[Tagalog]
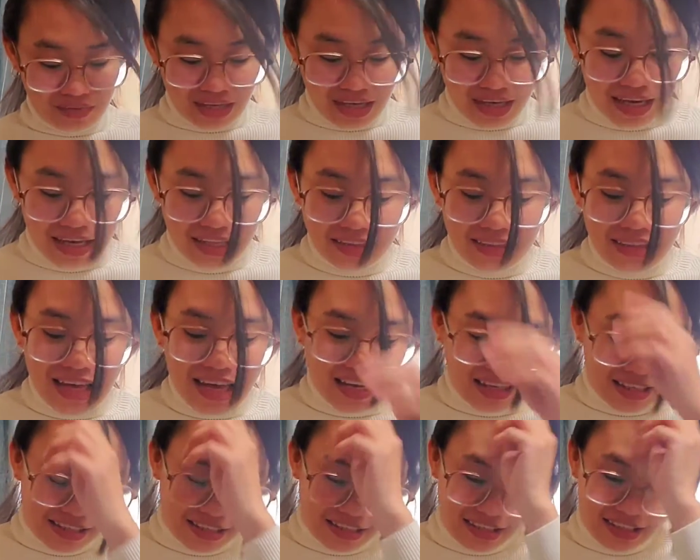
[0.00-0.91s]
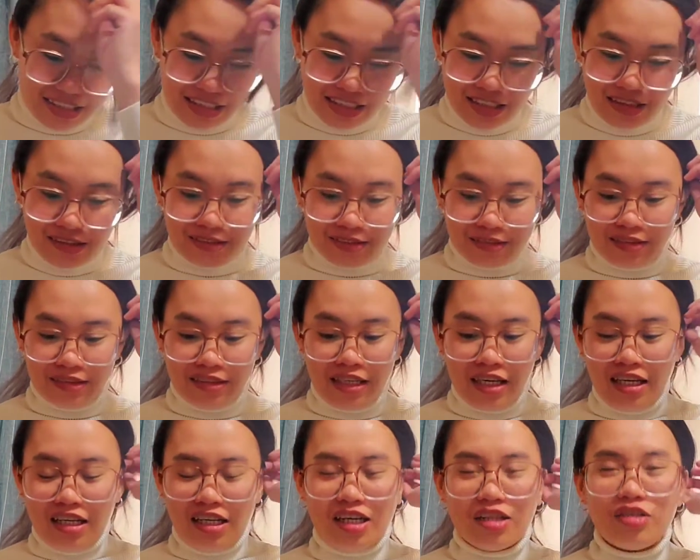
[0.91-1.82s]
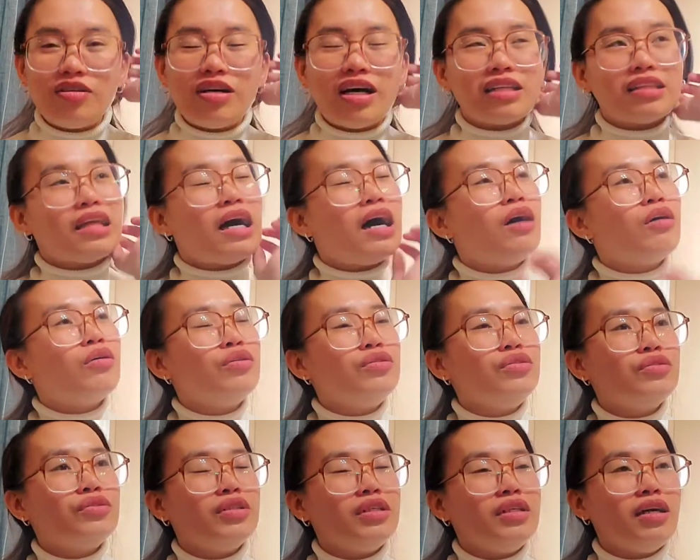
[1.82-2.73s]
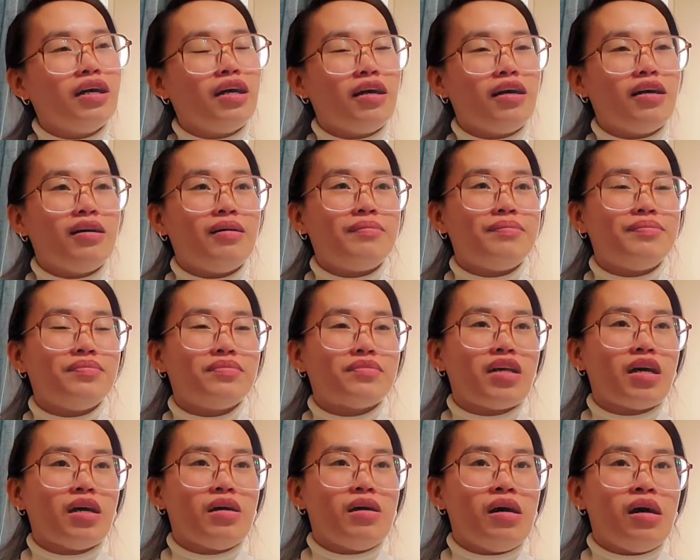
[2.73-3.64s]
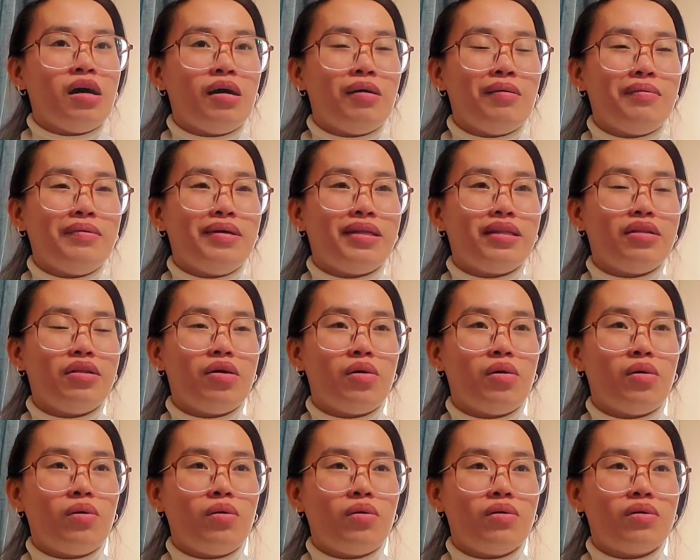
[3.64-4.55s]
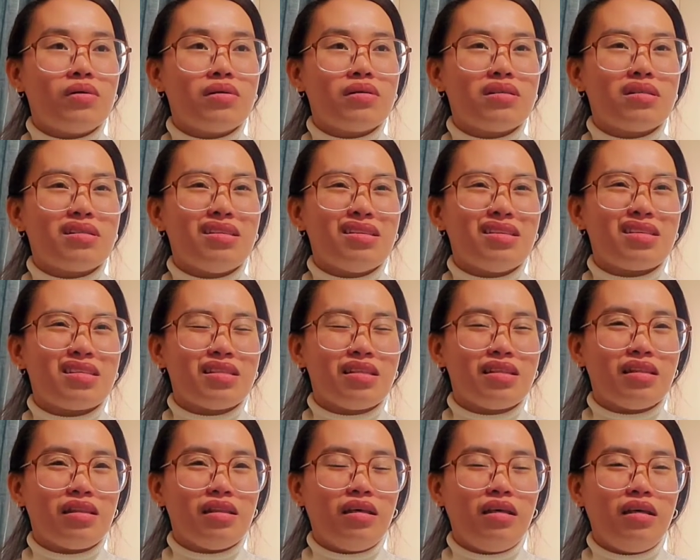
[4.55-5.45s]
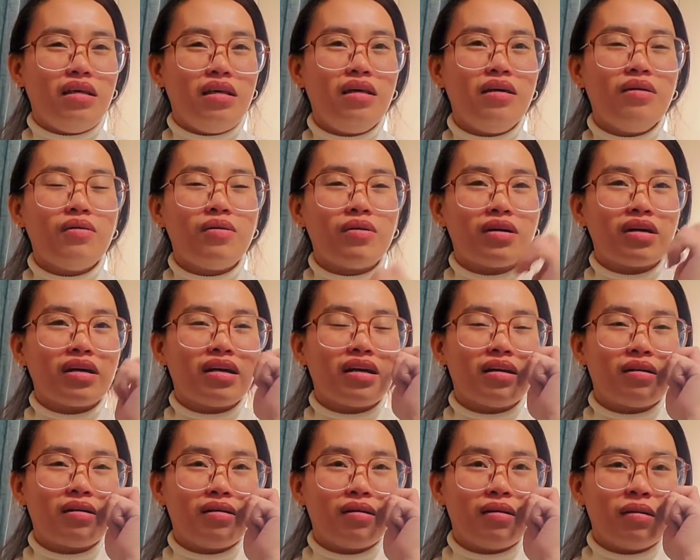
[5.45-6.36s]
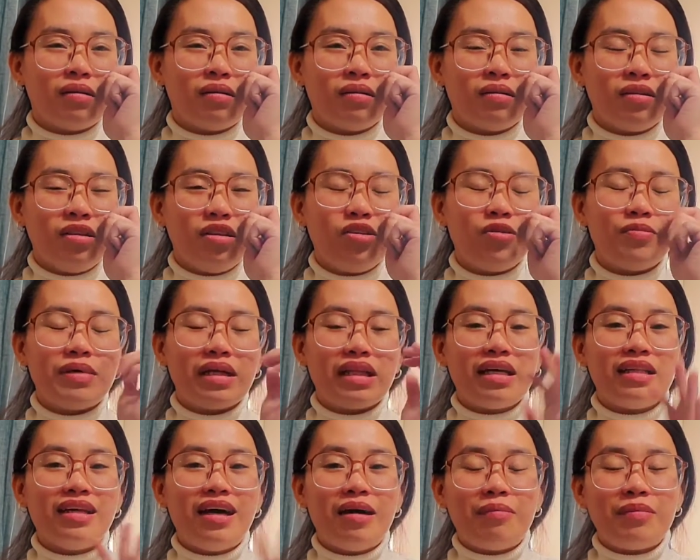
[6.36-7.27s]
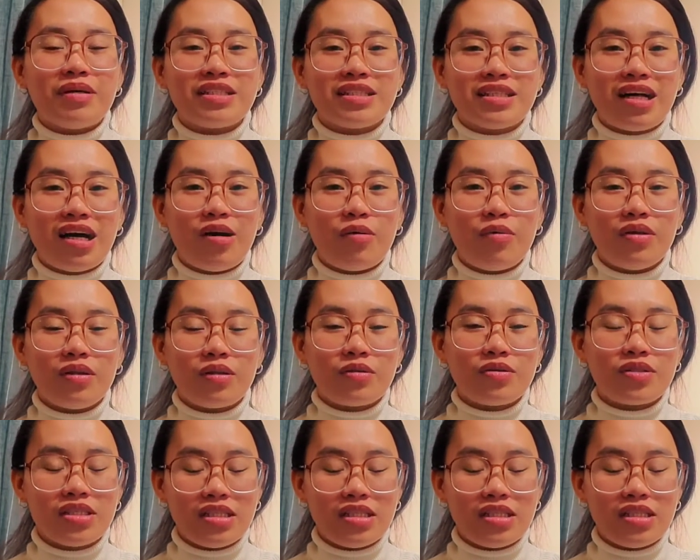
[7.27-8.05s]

And then, ano ata ako noon? Um, Windows 60 or hindi ko matandaan. Basta Windows